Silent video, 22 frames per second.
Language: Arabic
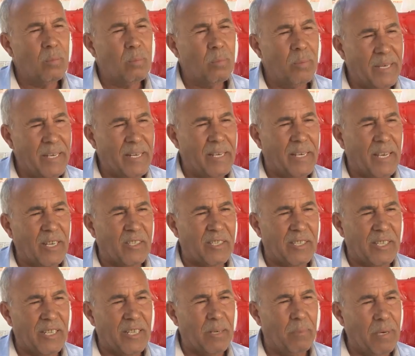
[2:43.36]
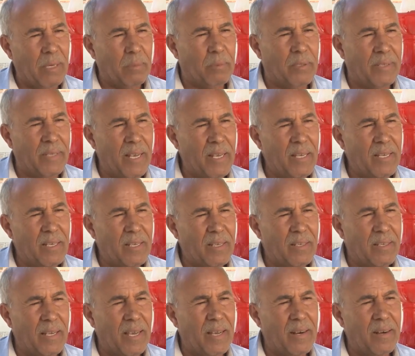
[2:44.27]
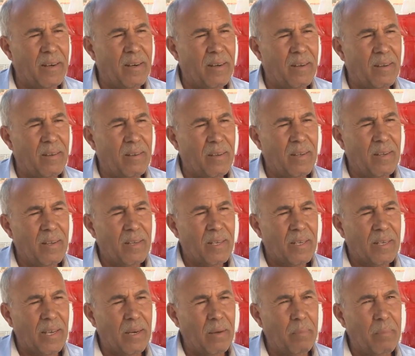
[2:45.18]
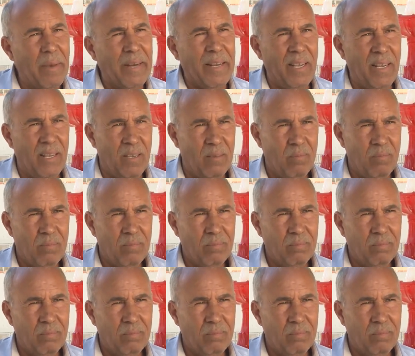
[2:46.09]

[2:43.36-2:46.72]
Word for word: من اللي كان صغير من الابتدائي كان كان مرح